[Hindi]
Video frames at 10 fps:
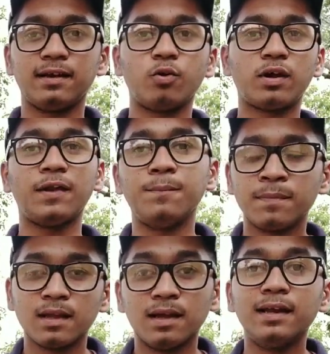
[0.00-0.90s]
रहा है ओके
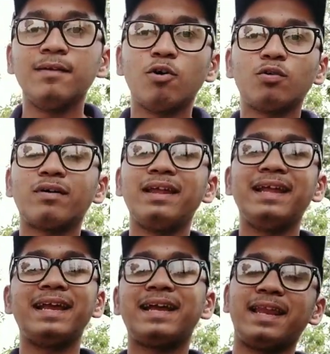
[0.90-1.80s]
रिवोल्ट
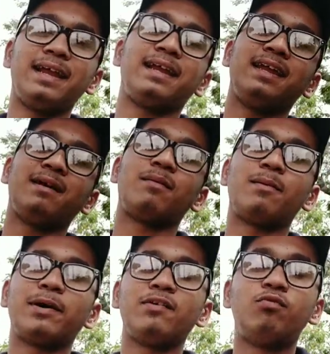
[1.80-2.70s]
वाले यही कह रहे हैं कि अब
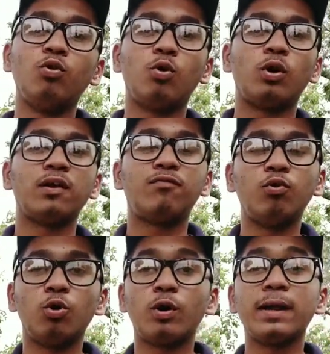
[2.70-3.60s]
हमारी फूल हो गई
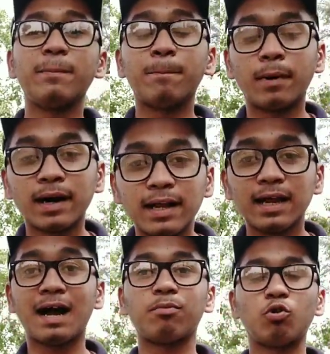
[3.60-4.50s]
फूल हो गई
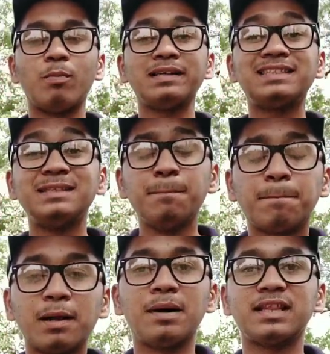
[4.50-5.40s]
मगर आपको मैं
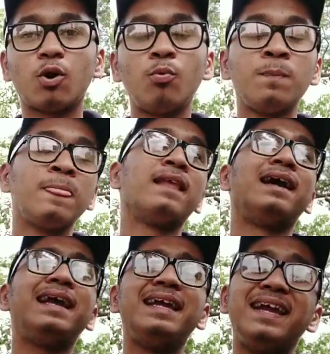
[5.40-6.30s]
सिंपल बताऊँ कि